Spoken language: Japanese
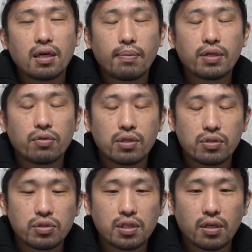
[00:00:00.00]
うん、アバウトな
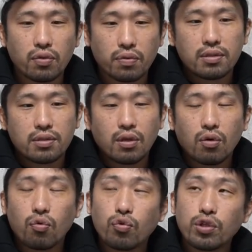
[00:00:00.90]
数字だけどだ
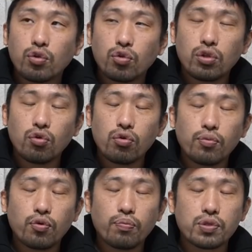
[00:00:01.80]
からこれで
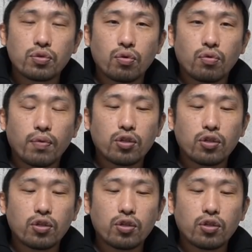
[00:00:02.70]
ティオフィモ・ロペスの